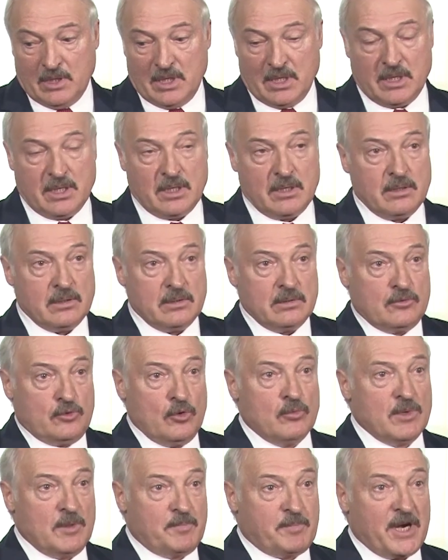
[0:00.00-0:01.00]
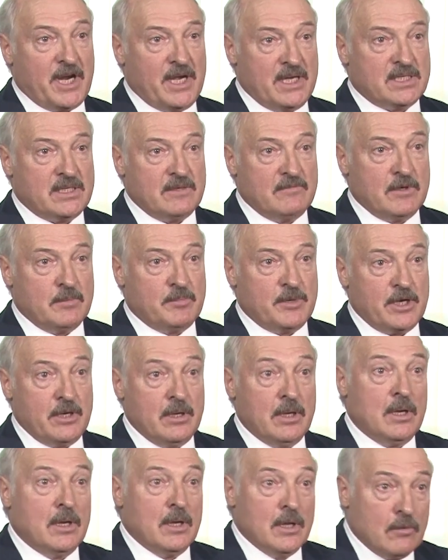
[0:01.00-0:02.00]
я думал про эти выборы.
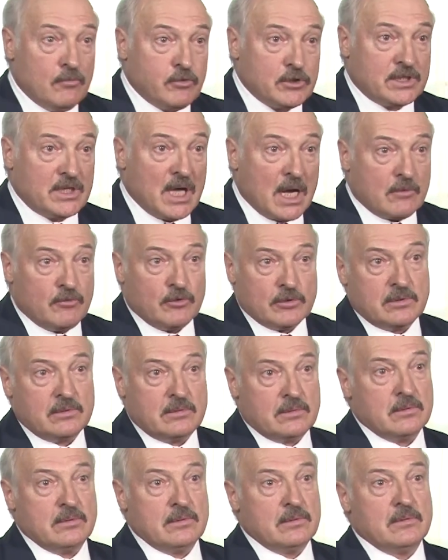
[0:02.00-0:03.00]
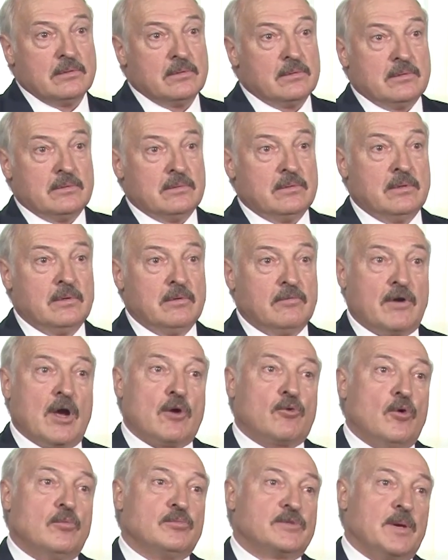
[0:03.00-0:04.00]
Вот так вот э, в
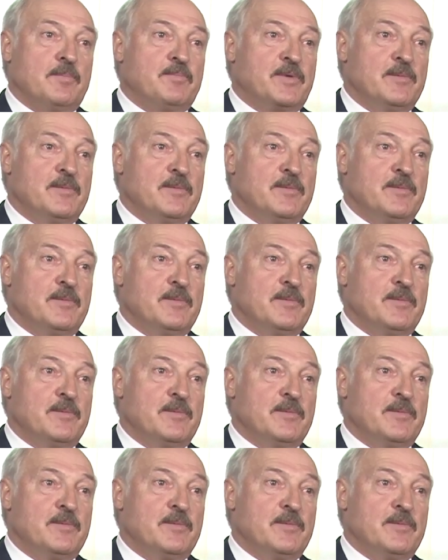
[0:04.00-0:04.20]
каком-то